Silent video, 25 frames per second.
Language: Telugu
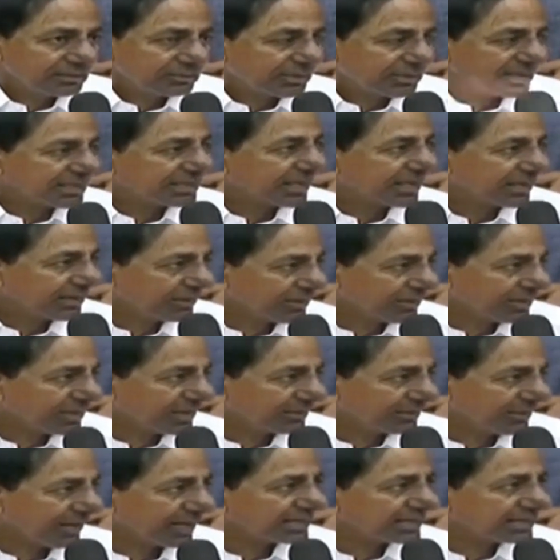ప్రజల యొక్క
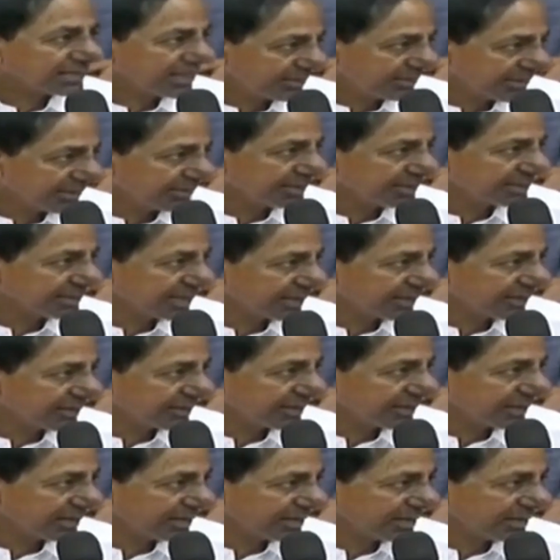పారిశ్రామికవేత్తల
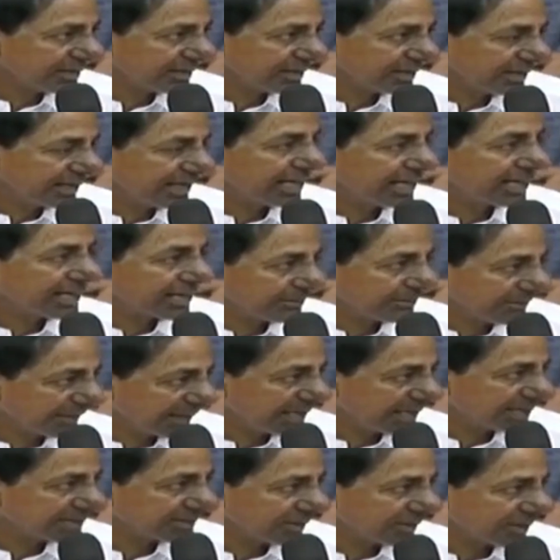యొక్క
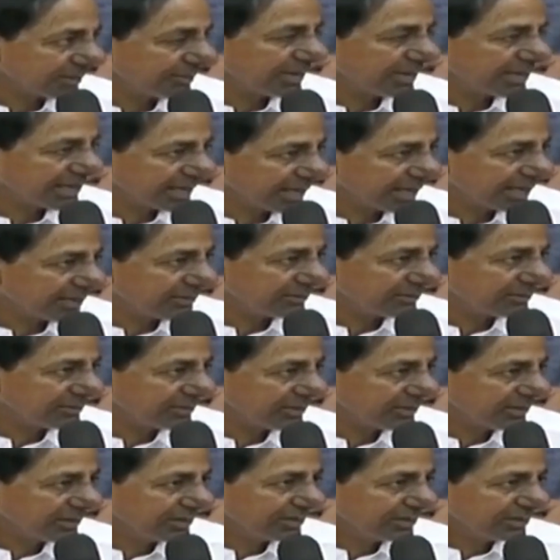ఎంటర్ప్రనర్స్ యొక్క మన్ననలు
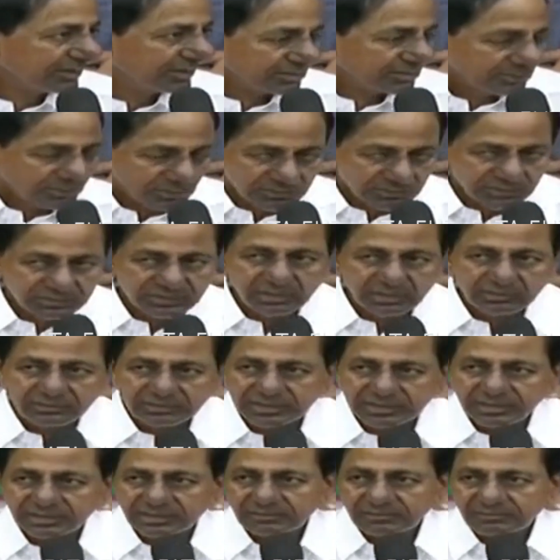పొందుతూ
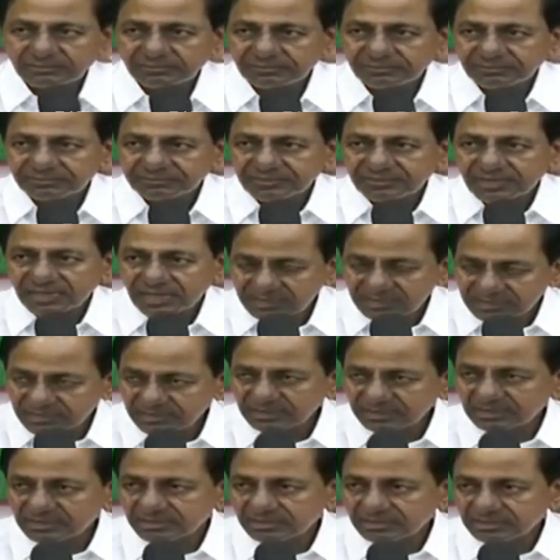ఉంది అది
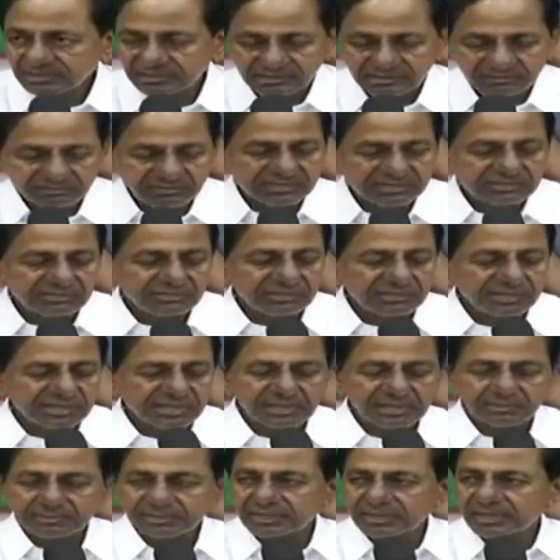
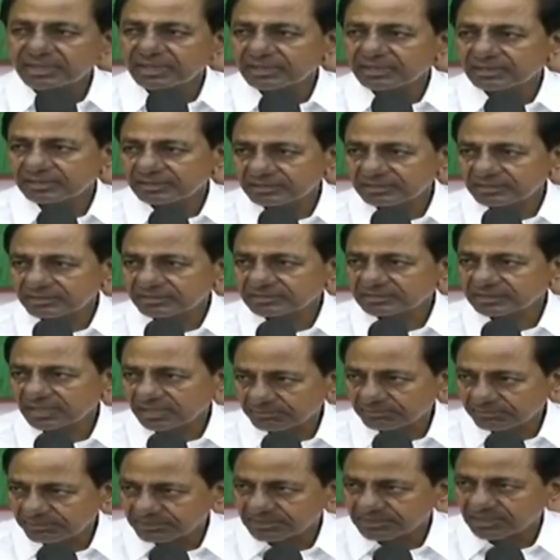విశ్వవేదిక మీద
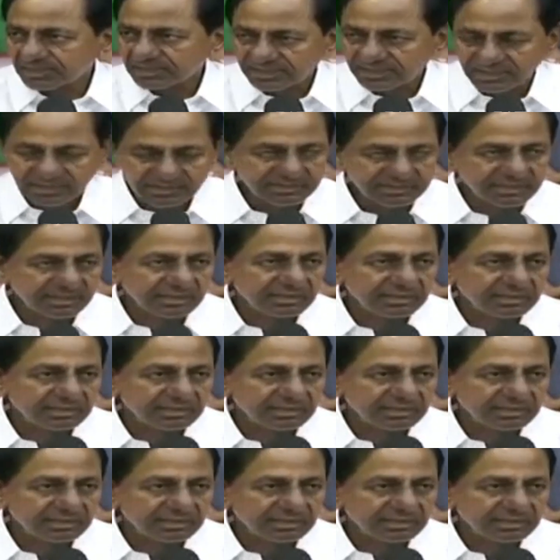చాలా పెద్ద కీర్తిని